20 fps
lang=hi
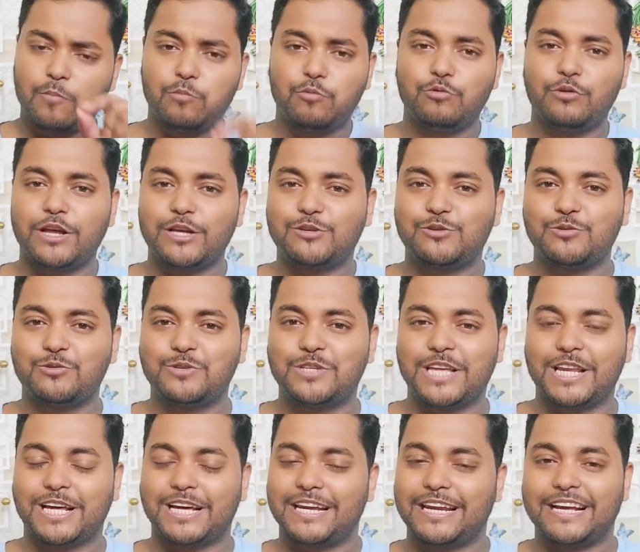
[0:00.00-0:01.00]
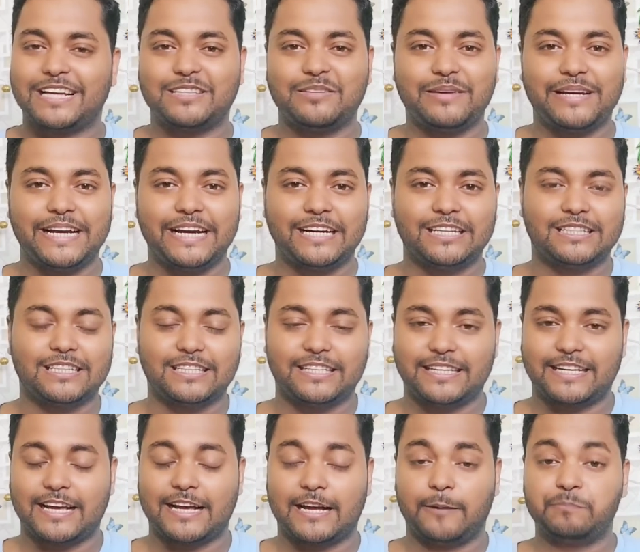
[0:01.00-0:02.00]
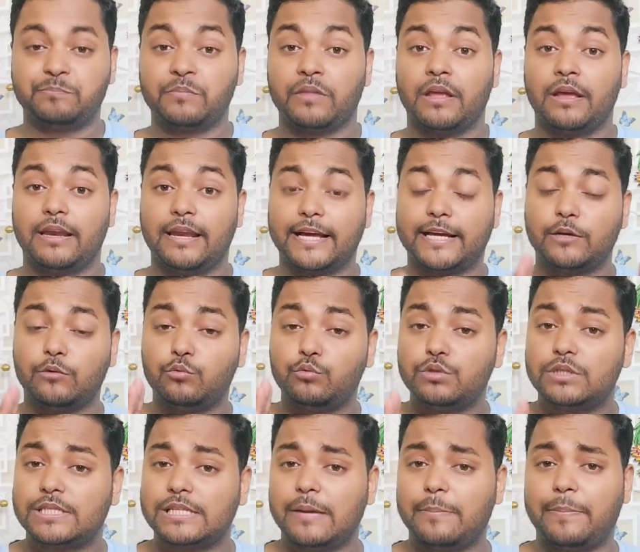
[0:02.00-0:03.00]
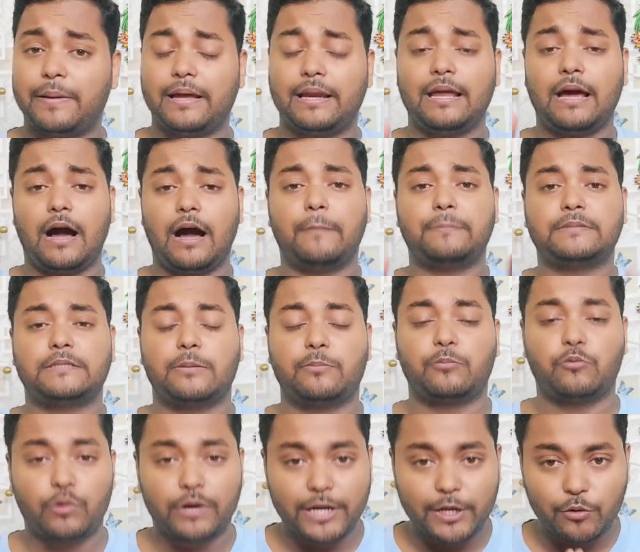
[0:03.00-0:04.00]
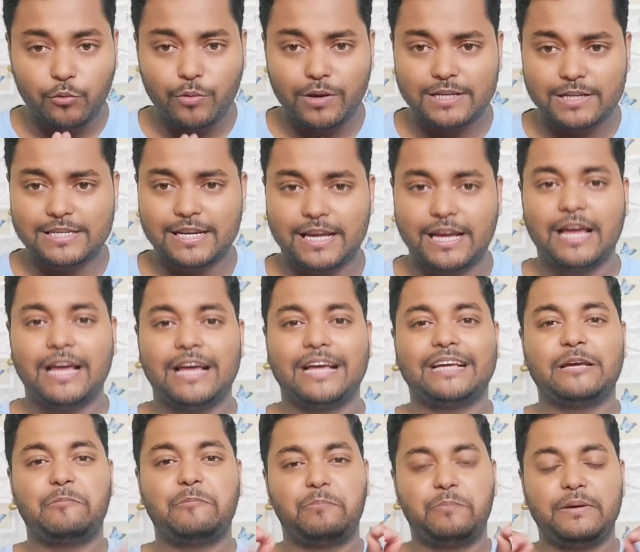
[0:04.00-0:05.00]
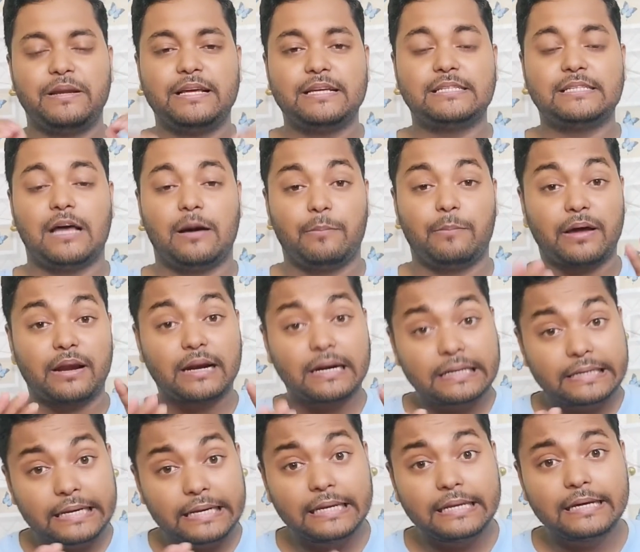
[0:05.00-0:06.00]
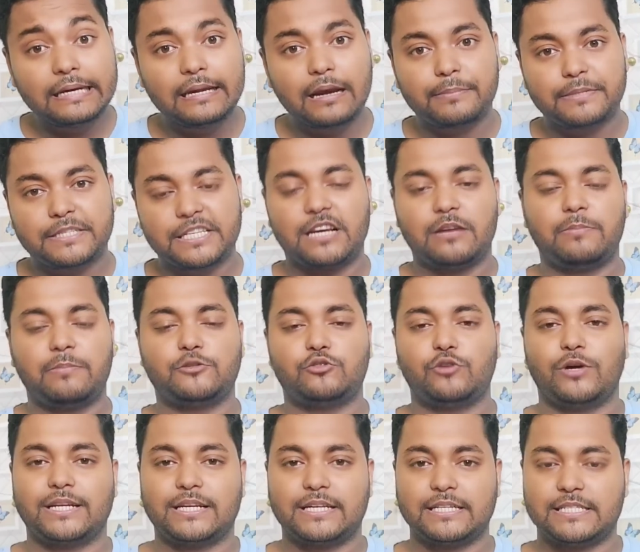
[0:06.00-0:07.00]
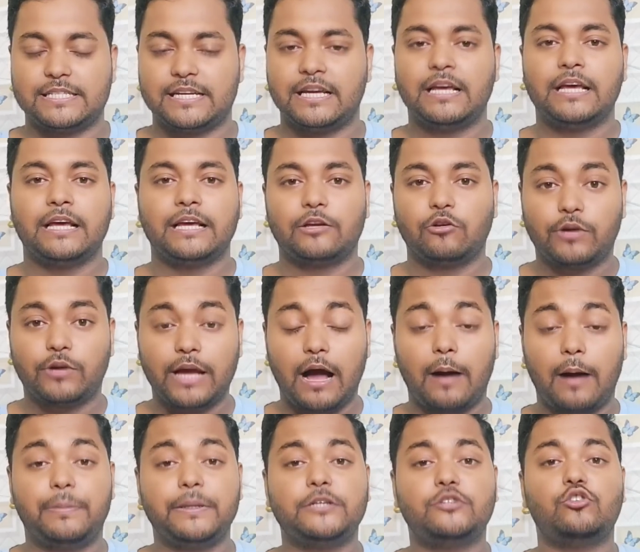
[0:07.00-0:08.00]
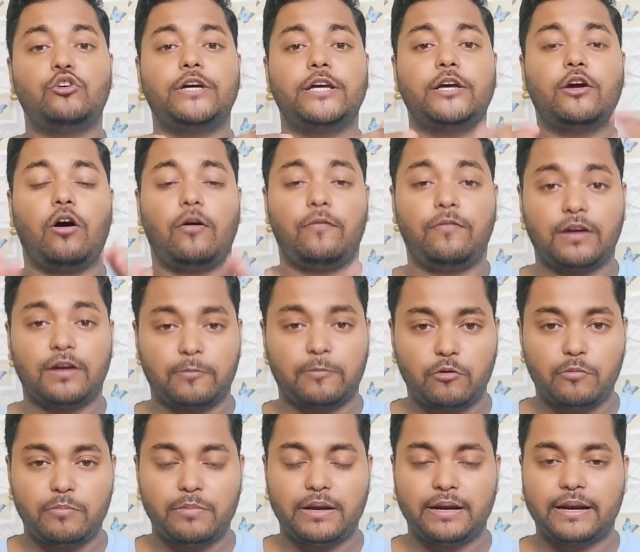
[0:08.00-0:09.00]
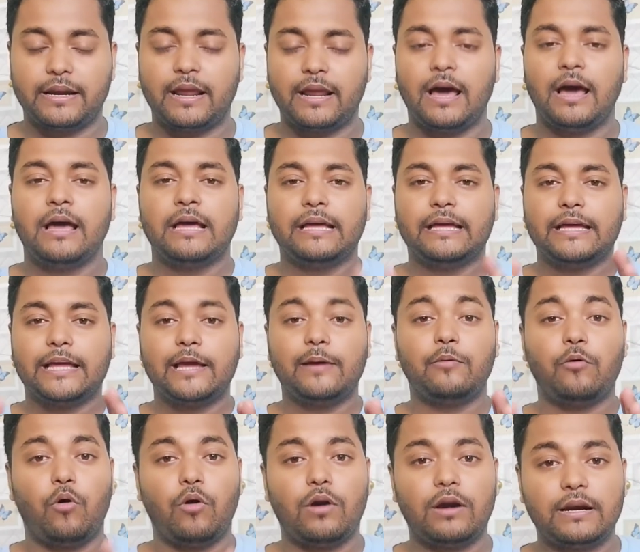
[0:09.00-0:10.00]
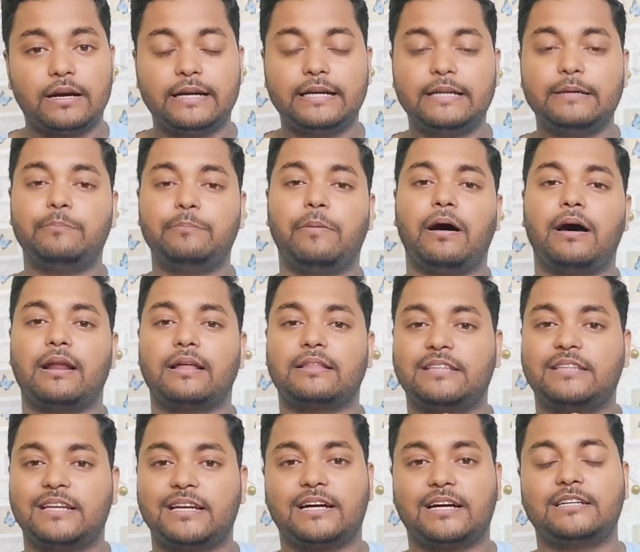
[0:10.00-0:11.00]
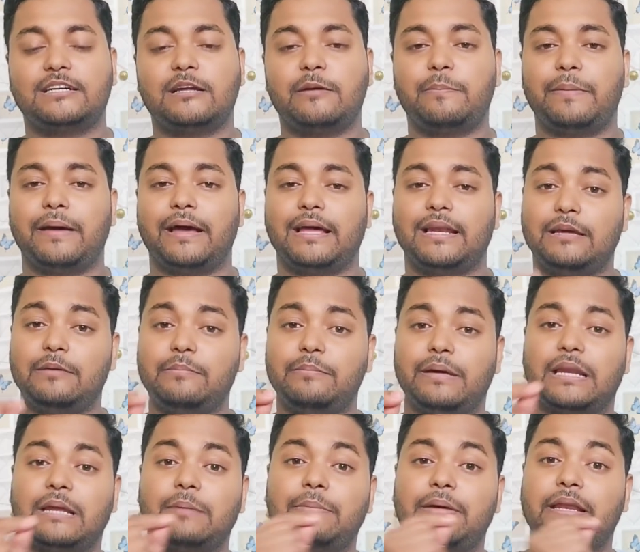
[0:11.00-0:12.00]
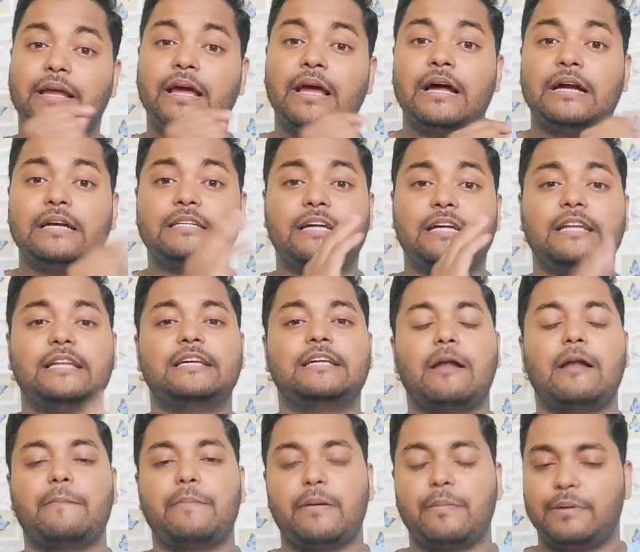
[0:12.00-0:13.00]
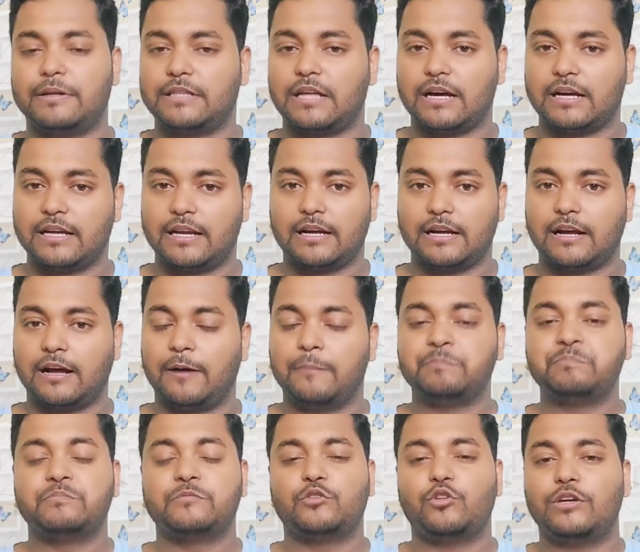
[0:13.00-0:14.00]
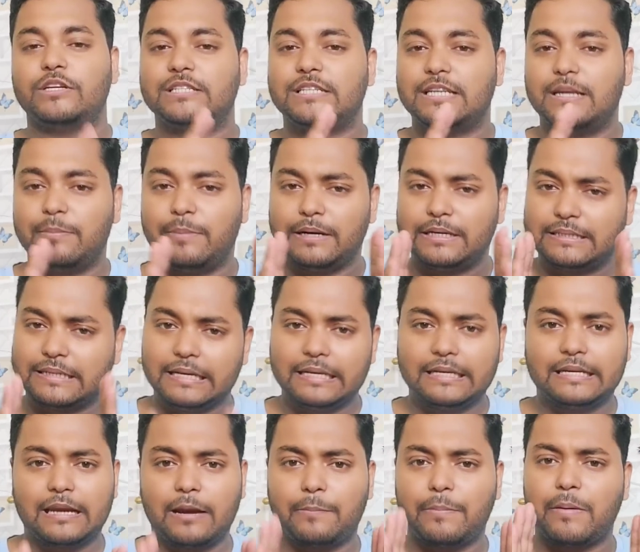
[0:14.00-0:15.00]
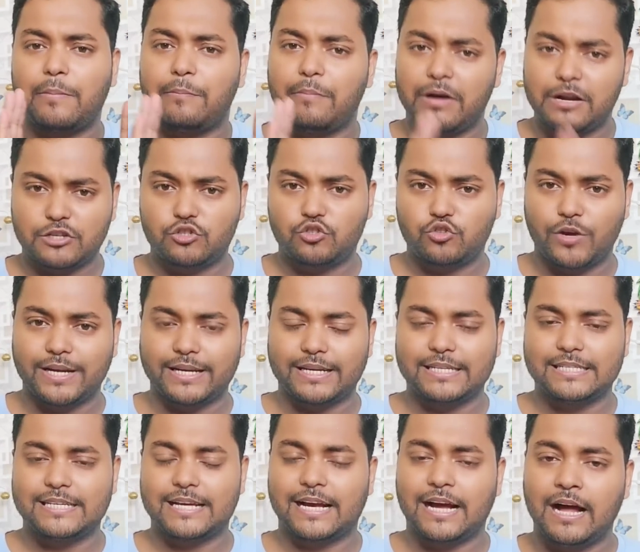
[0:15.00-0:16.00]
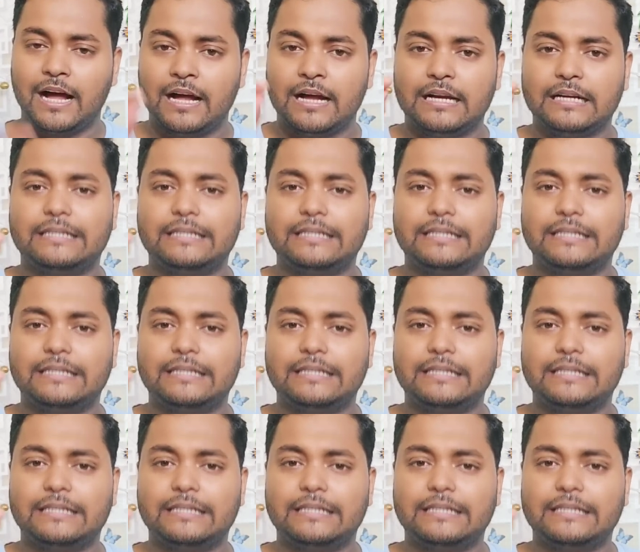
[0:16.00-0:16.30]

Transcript: पूरे शुरू से लेकर एकदम एंड तक देखिएगा लेकिन उससे पहले आप सबको रिक्वेस्ट है कि प्लीज़ हमारा टेलीग्राम चैनल पर ज्वाइन कीजिए क्योंकि अभी जो ये ऑफर आपको मिल रहा है ना ये ऑलरेडी बारह तेरह घंटे पहले ही मैंने मेरे टेलीग्राम पर बता के रखा तो इसीलिए भाई टेलीग्राम पर मस्ट ज्वाइन कीजिएगा